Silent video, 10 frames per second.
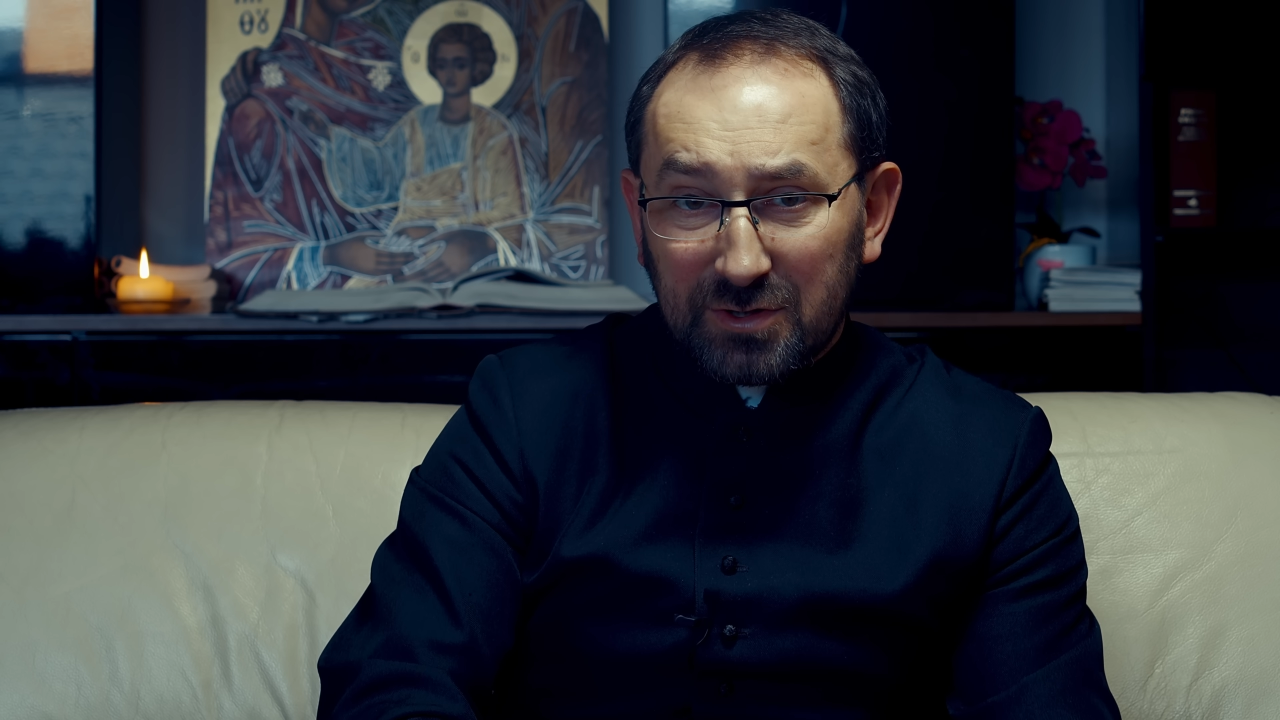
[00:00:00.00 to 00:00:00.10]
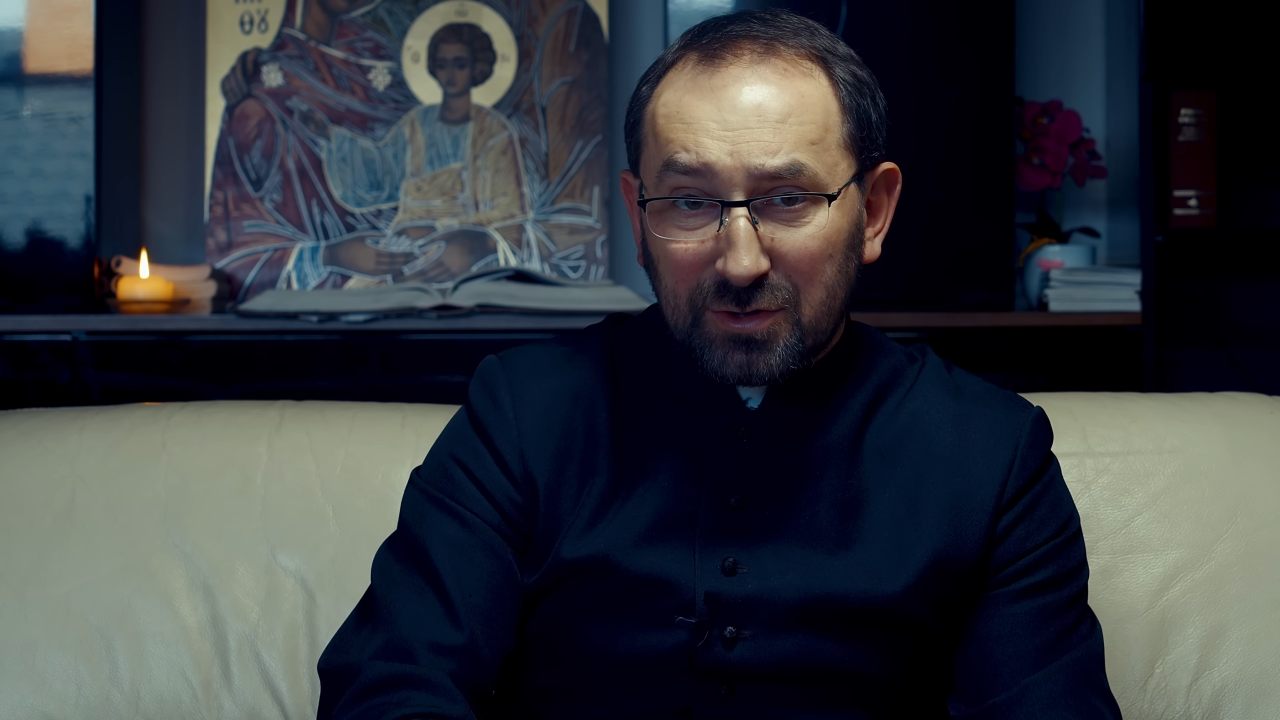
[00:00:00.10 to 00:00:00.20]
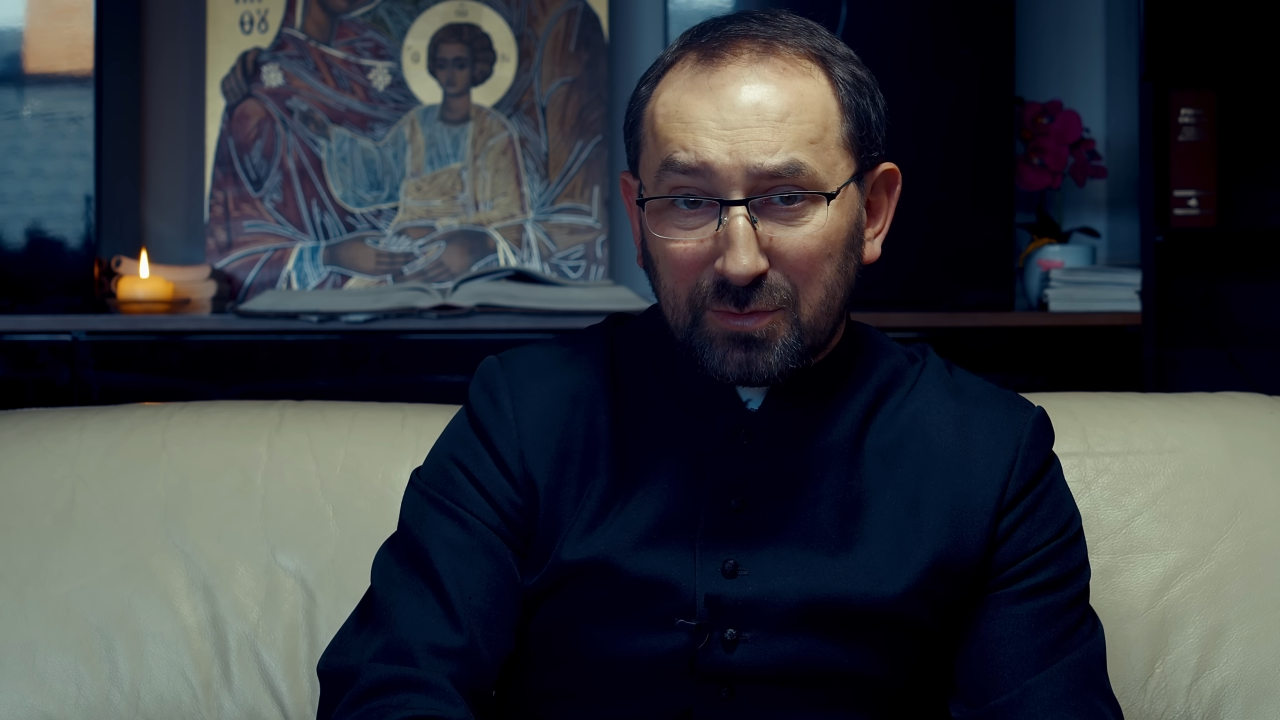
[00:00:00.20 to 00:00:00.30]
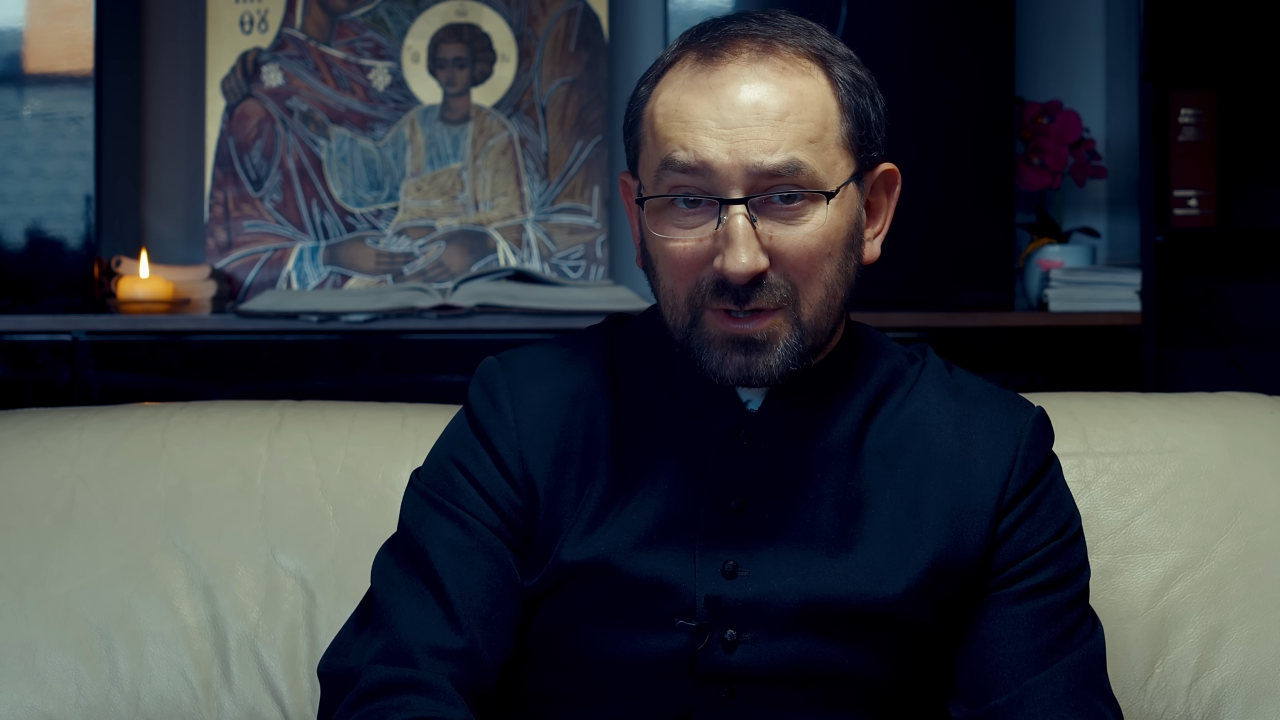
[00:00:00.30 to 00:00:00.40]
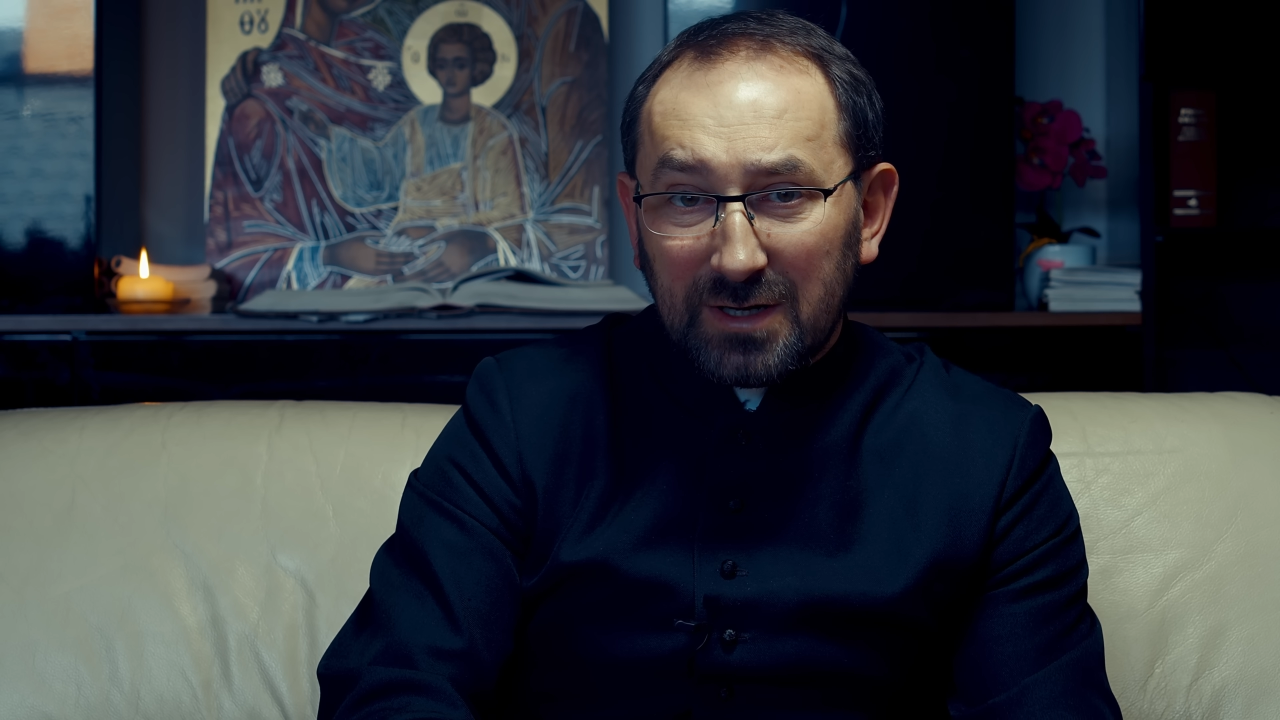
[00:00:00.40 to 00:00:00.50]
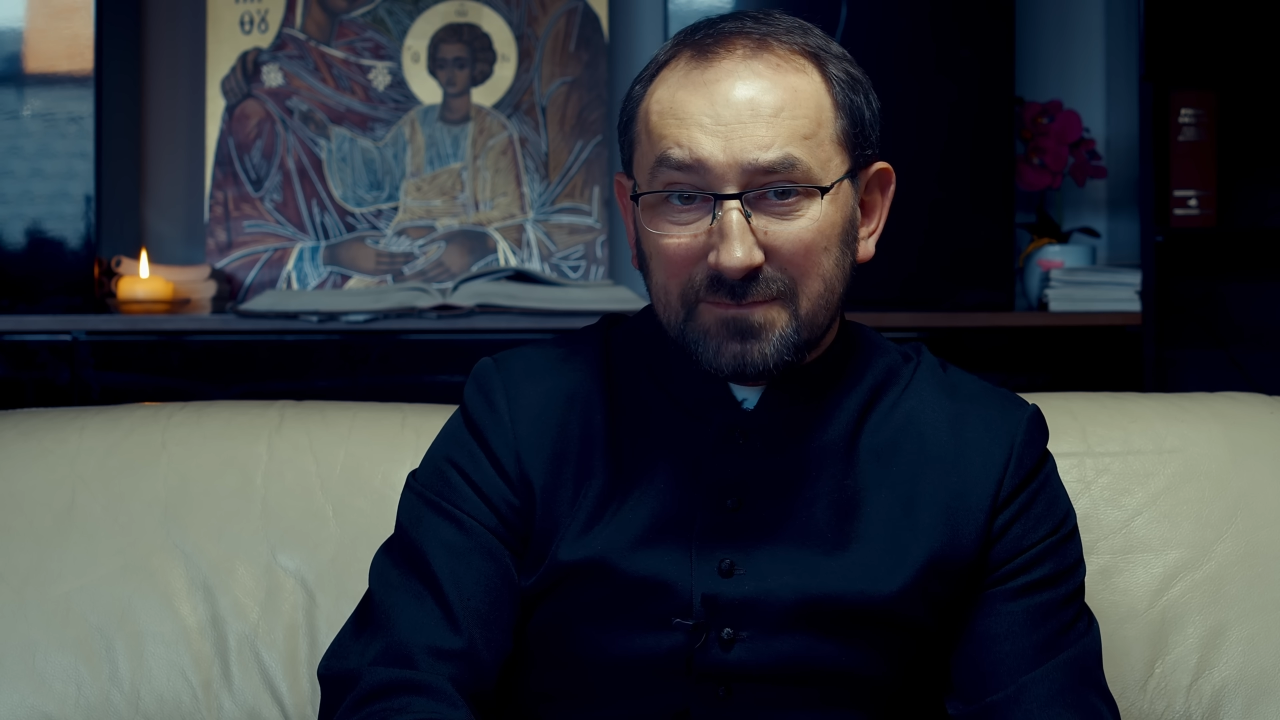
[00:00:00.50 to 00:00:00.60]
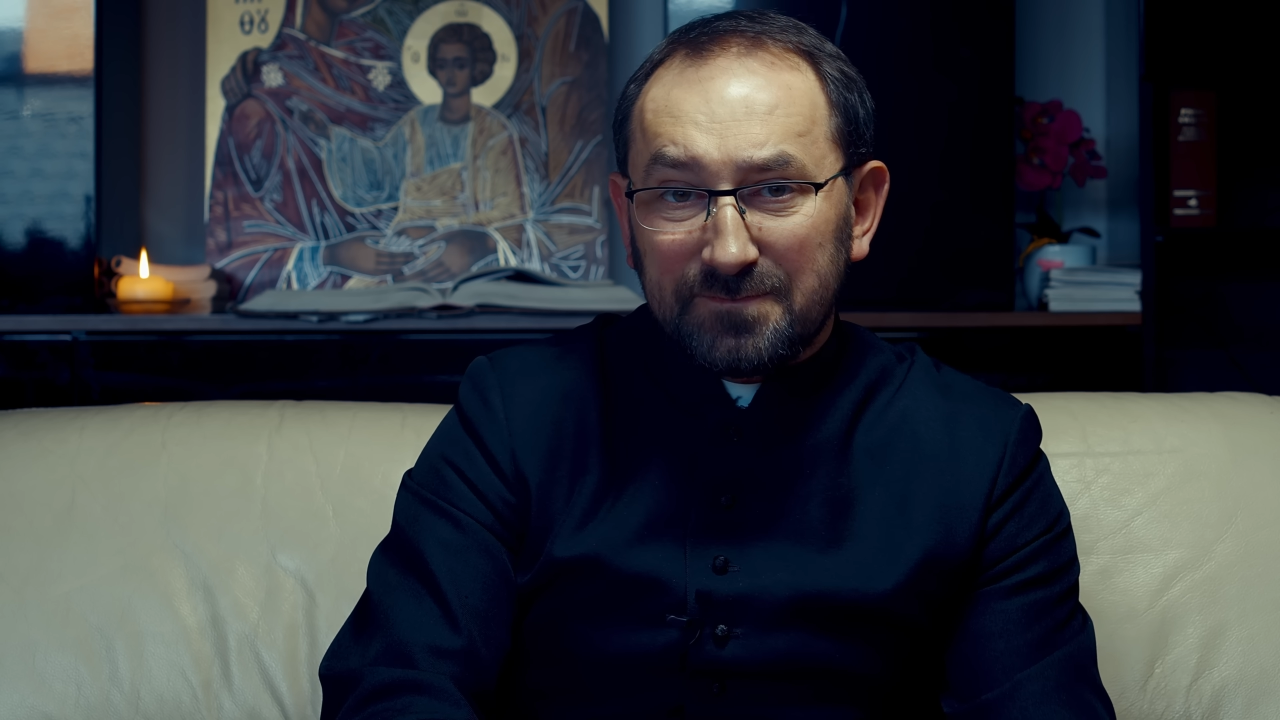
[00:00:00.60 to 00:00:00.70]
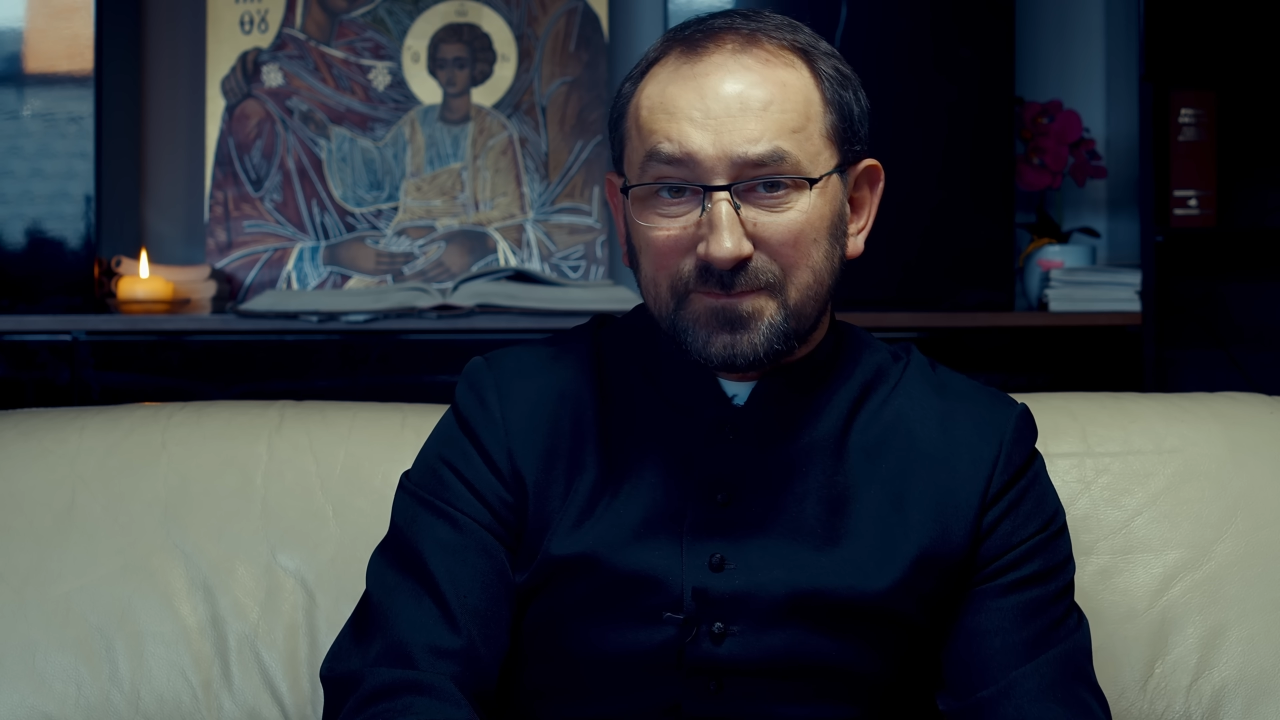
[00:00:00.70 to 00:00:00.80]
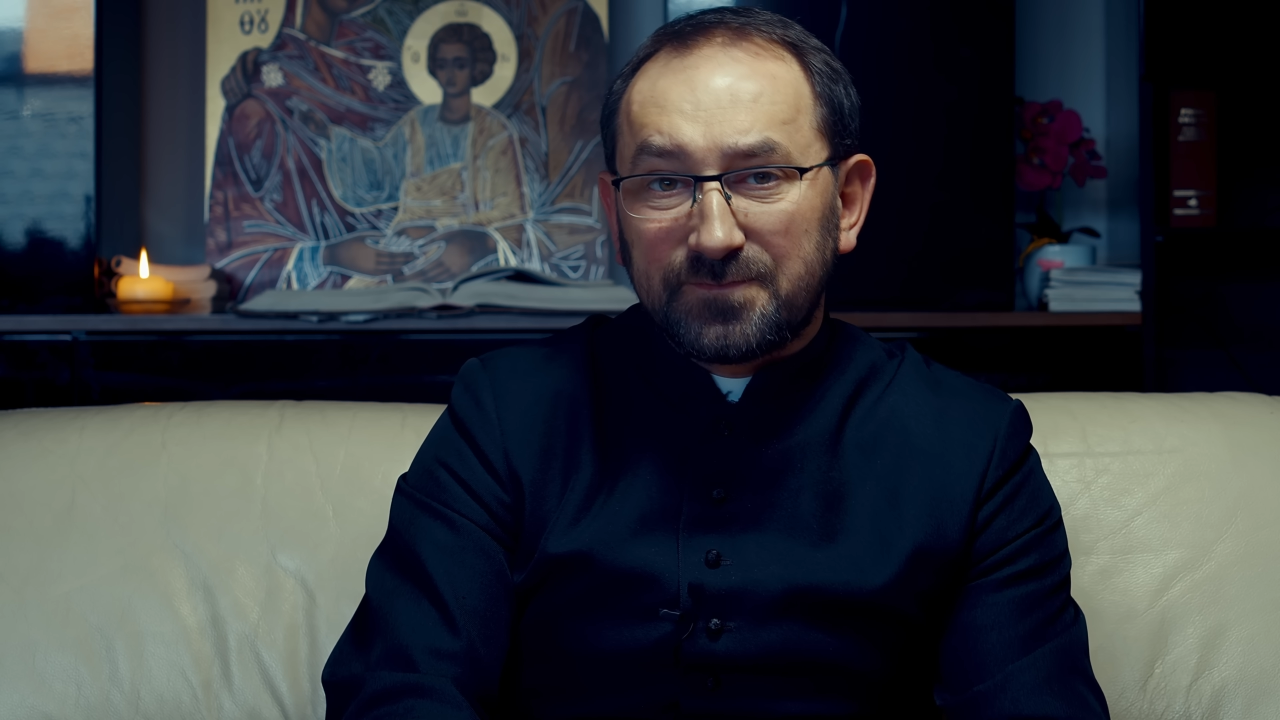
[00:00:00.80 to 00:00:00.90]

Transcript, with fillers: kropkę.